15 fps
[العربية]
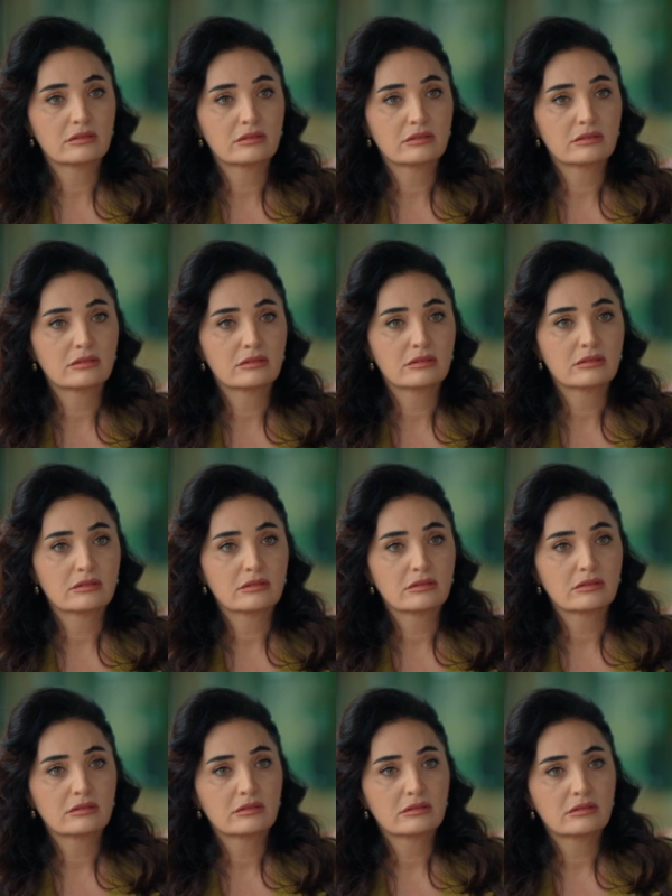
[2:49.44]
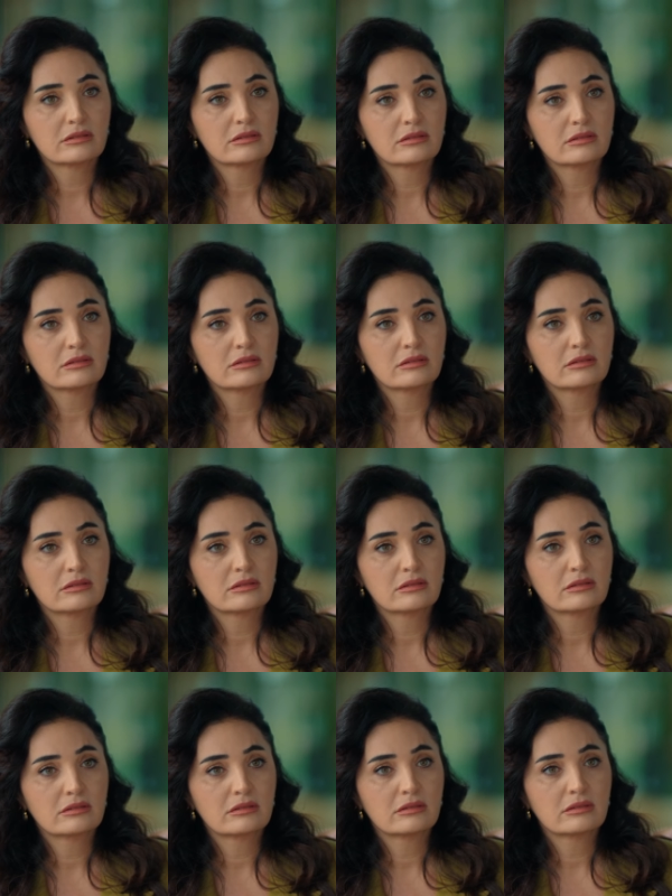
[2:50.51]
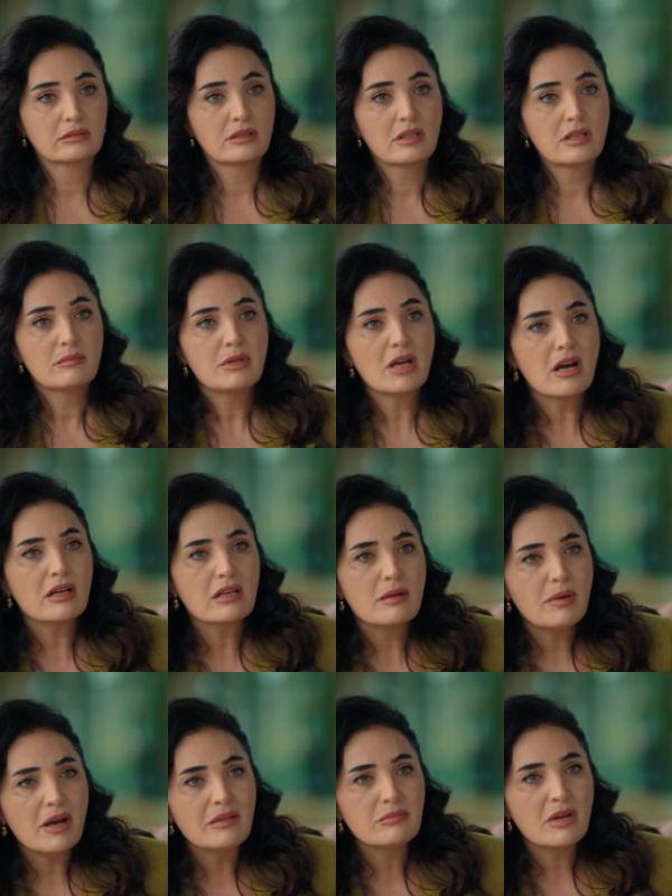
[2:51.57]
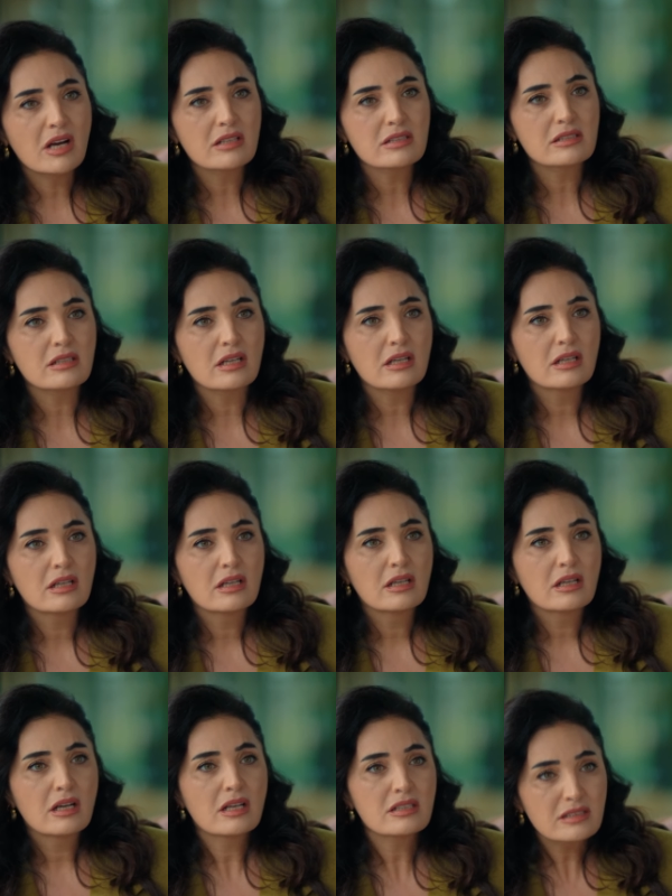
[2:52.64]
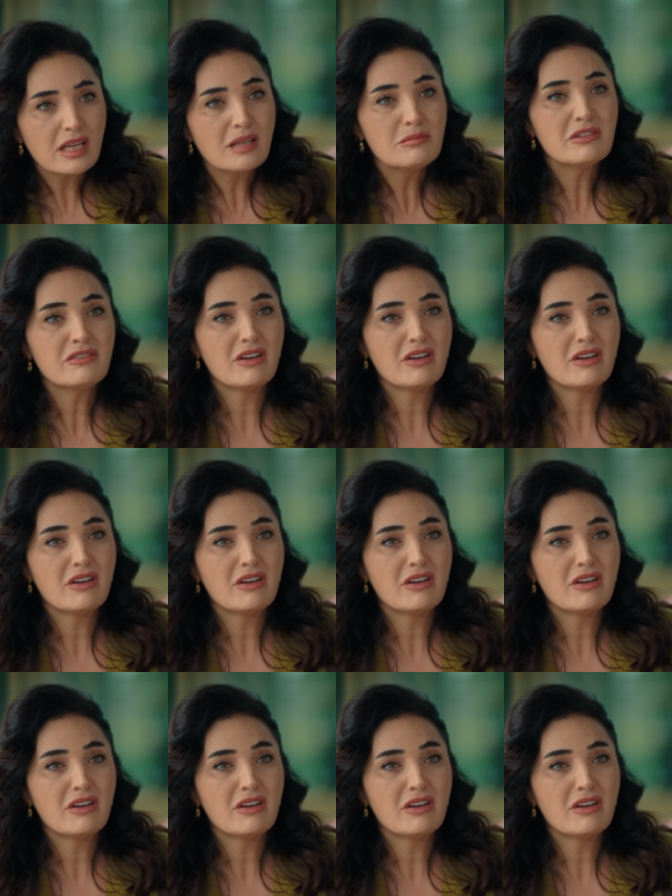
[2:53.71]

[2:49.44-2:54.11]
كأني عم اسمعه لأول مرة حدا من أهلك صار له شي؟ شي حدا